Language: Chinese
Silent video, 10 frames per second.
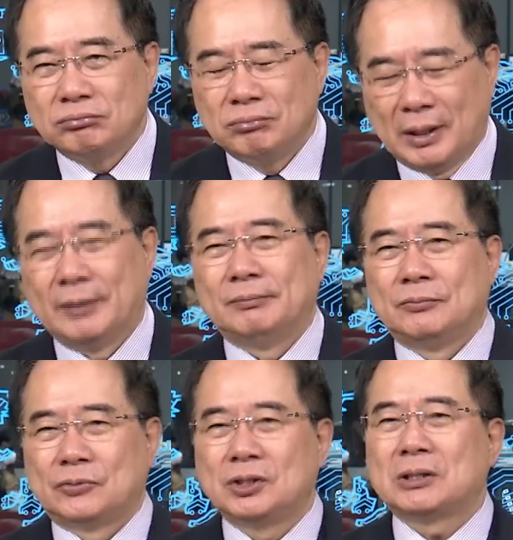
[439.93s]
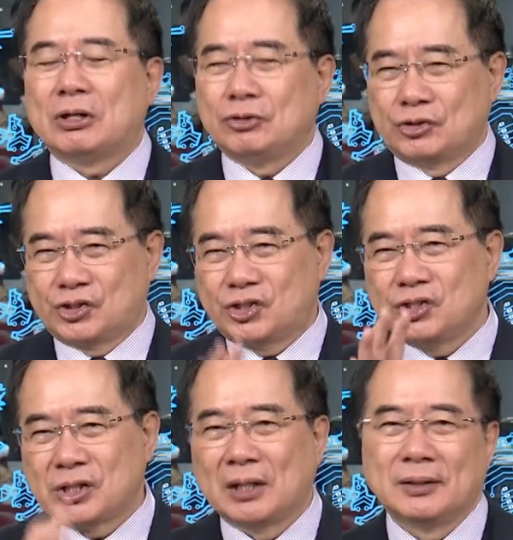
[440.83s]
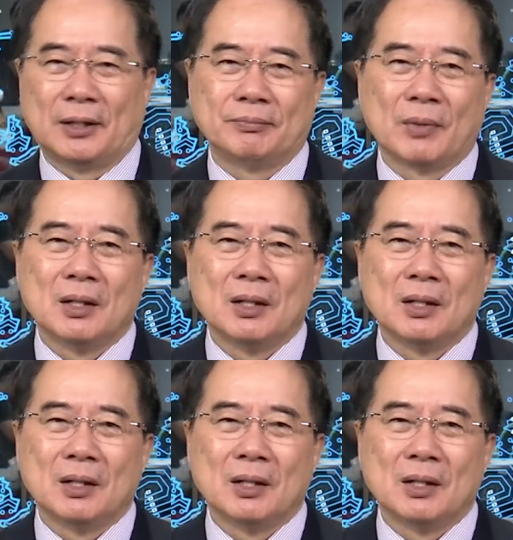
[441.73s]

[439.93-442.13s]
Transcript: 哎，至少有四成人。